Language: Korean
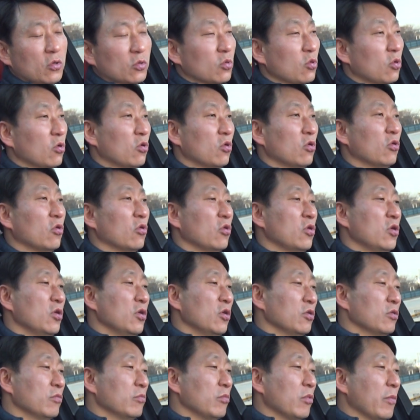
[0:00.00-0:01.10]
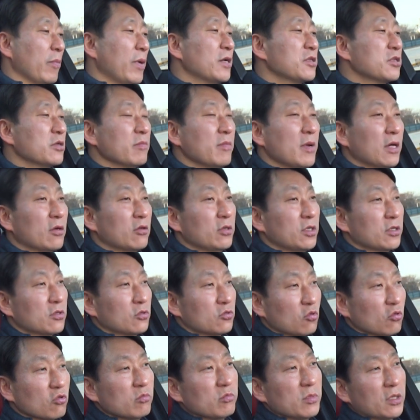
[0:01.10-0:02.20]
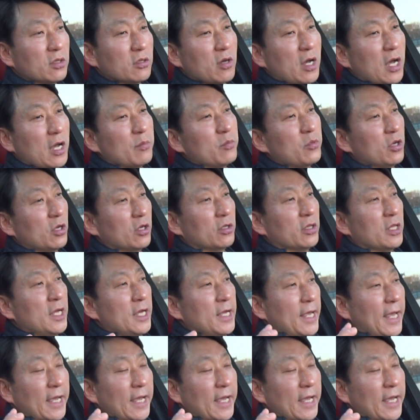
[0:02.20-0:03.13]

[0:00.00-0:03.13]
또 뭐 8천만 원에서 조금만 더 하면